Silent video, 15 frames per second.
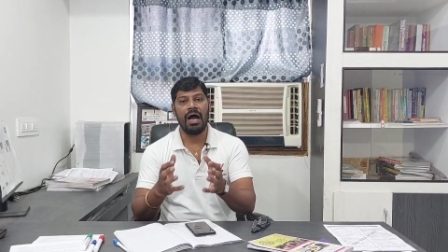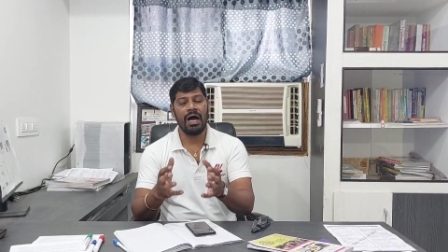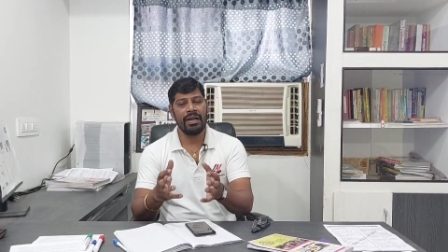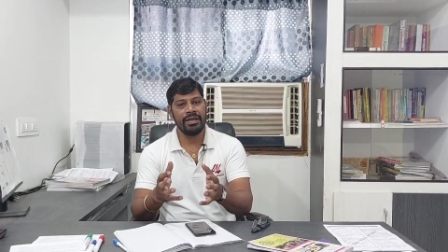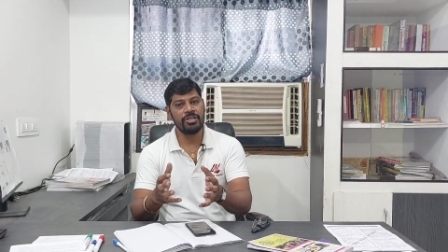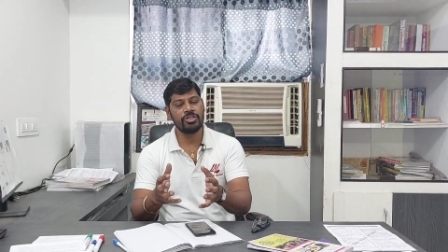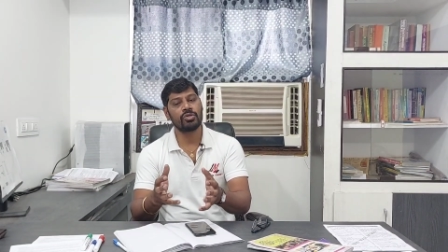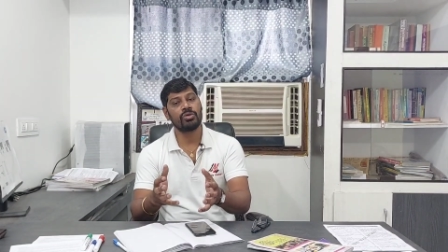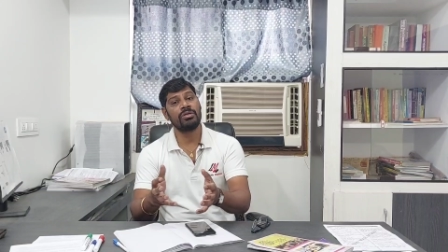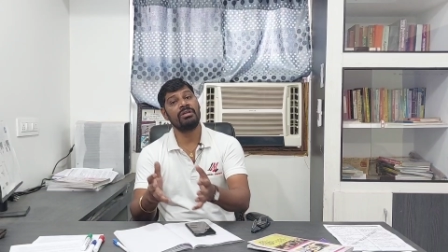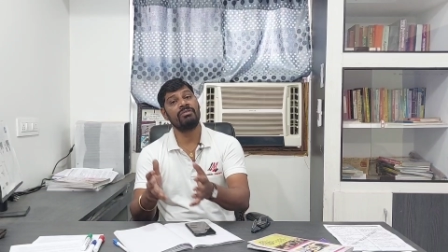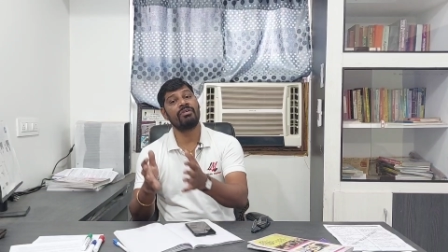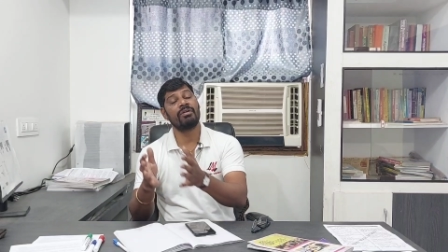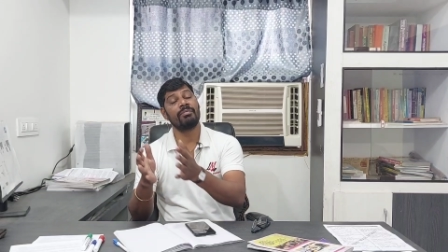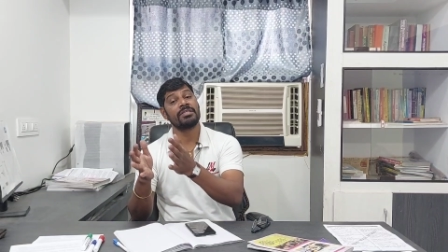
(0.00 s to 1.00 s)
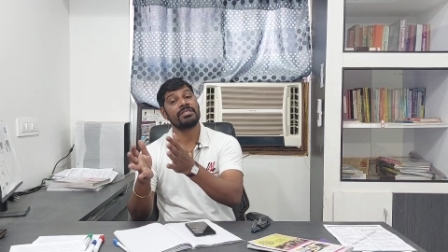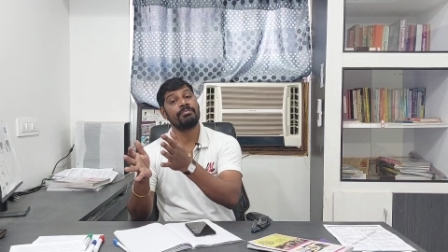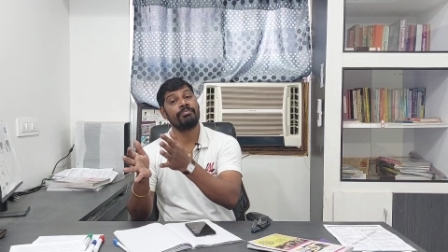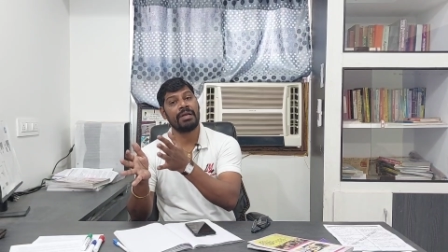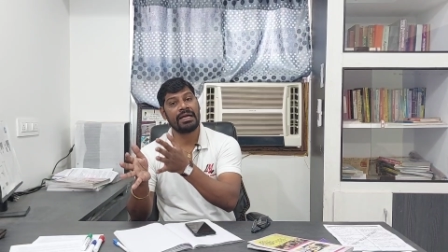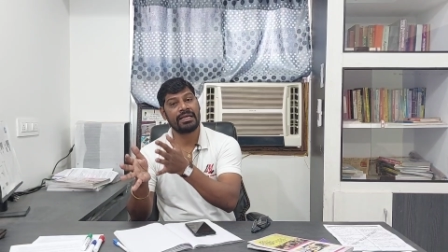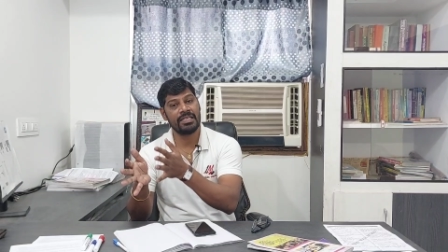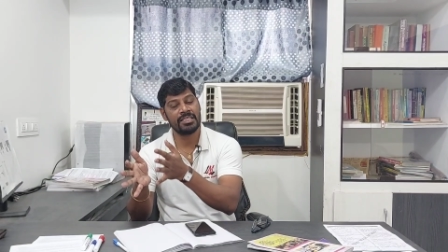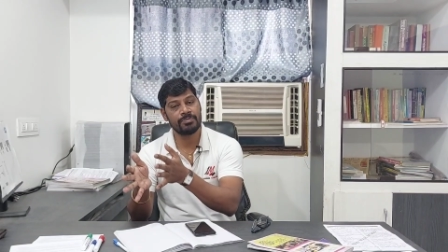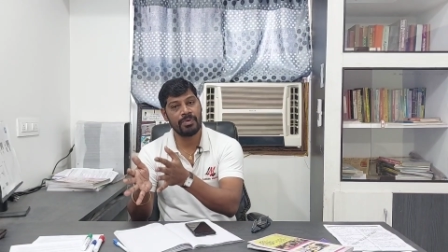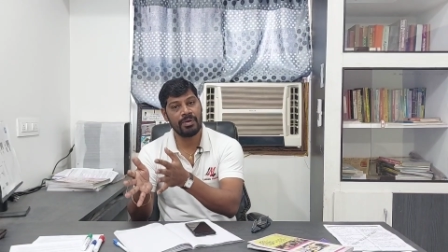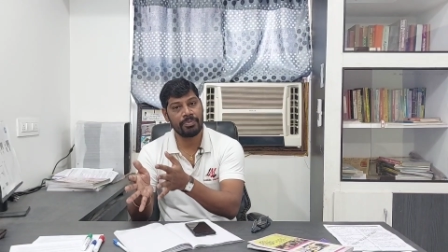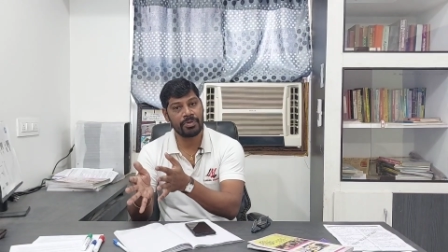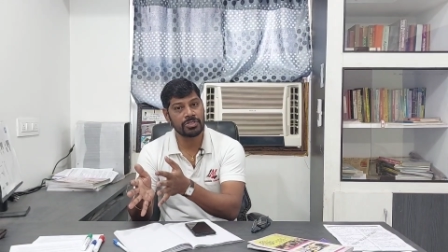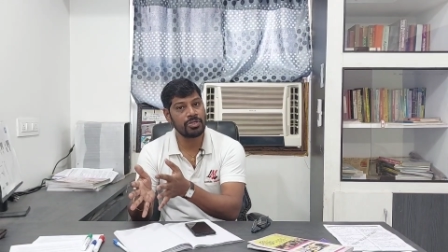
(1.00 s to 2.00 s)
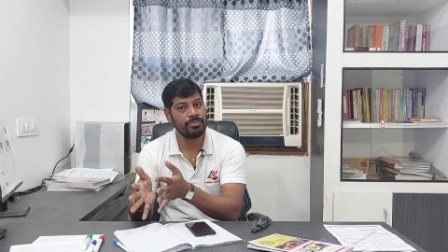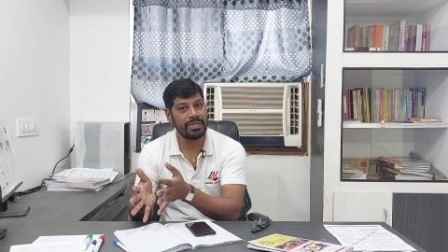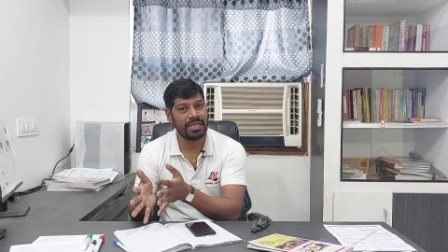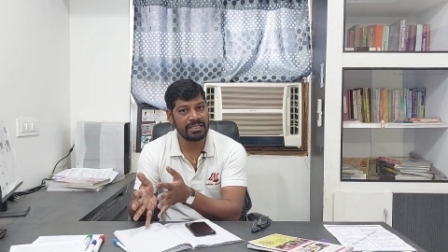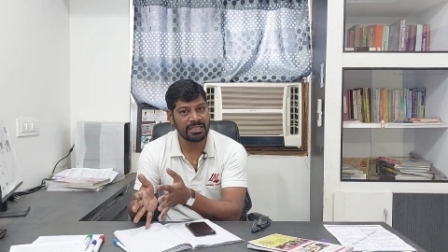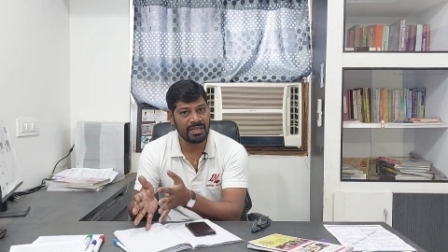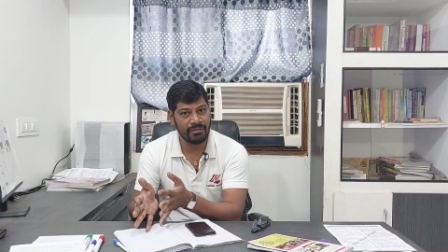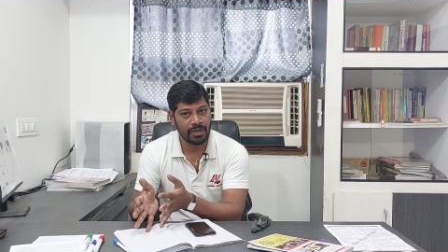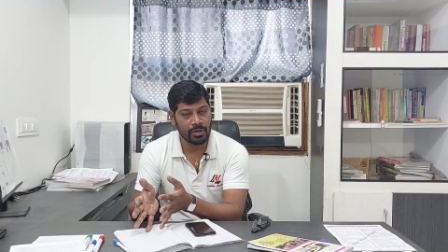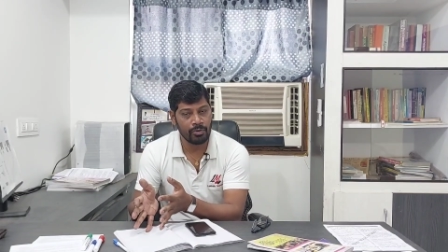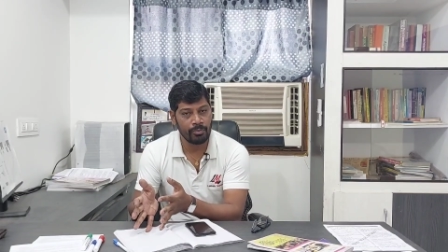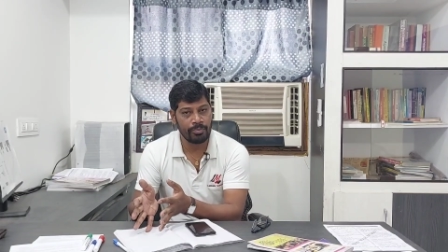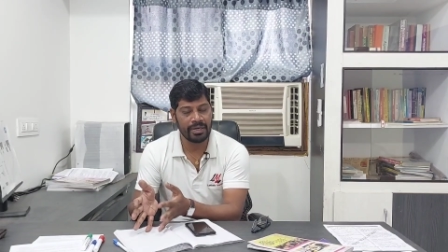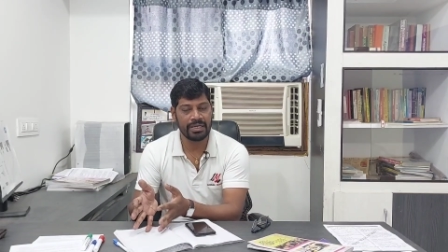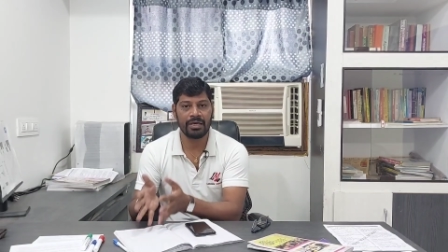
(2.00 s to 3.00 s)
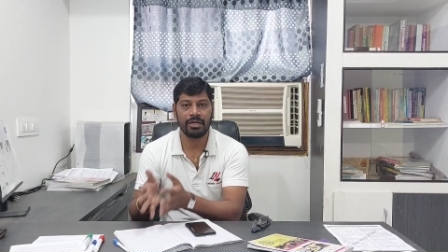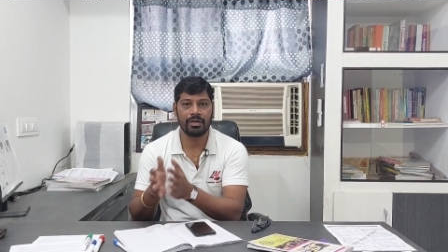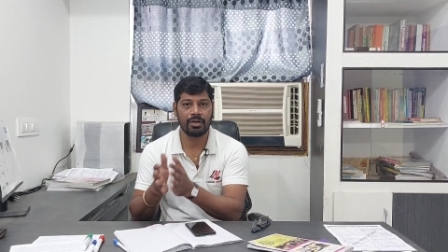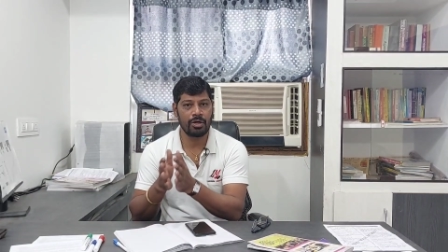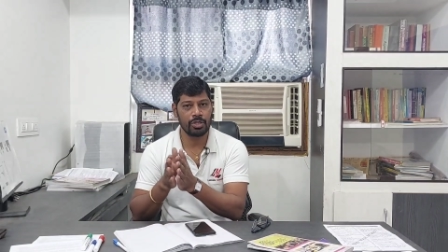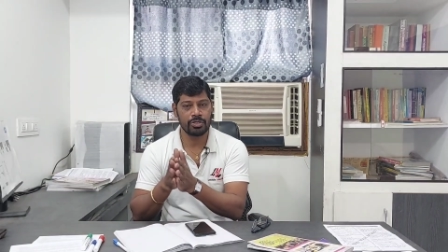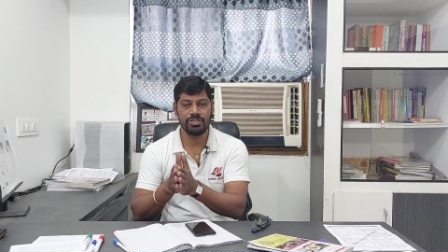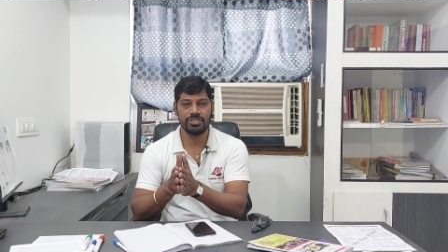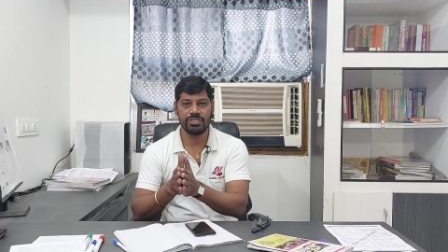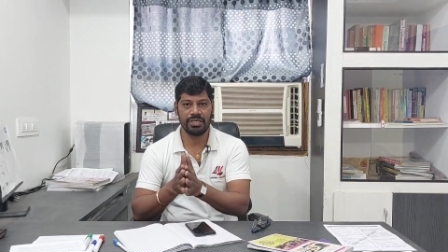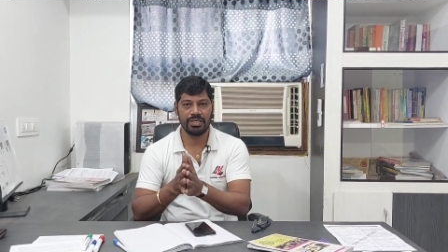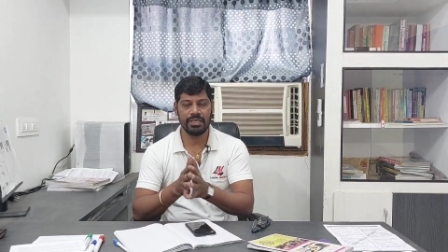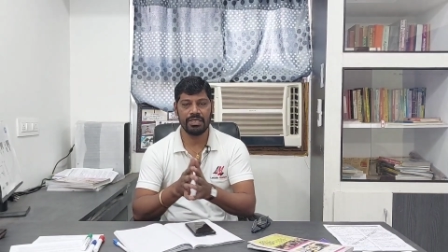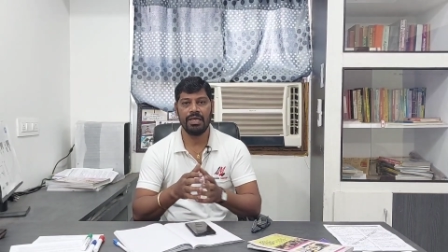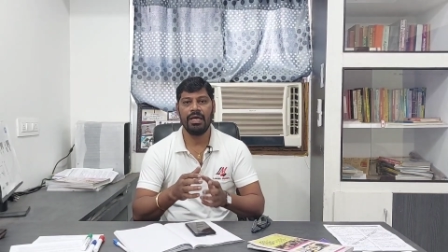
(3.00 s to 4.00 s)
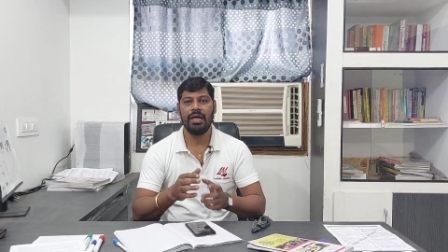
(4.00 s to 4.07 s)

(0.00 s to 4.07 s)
ఆ నేర్చుకునే ఇన్ఫర్మేషన్ ప్రాక్టీస్ పేపర్స్లో మీరు ఎంతవరకు పెట్టగలరో ఆలోచించండి